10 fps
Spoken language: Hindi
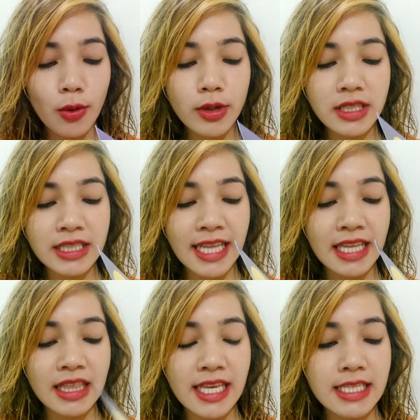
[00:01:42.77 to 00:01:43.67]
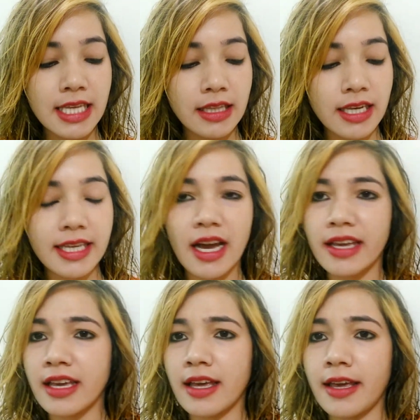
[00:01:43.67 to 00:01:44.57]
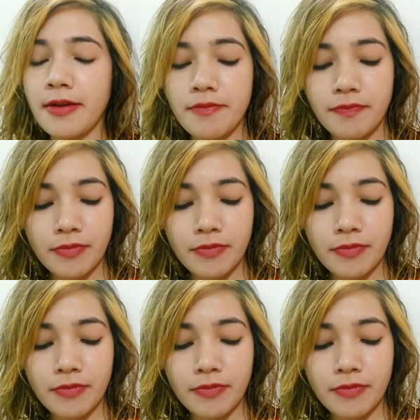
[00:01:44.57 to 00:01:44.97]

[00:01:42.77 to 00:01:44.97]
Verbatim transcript: और देखते हैं इसके अंदर क्या क्या है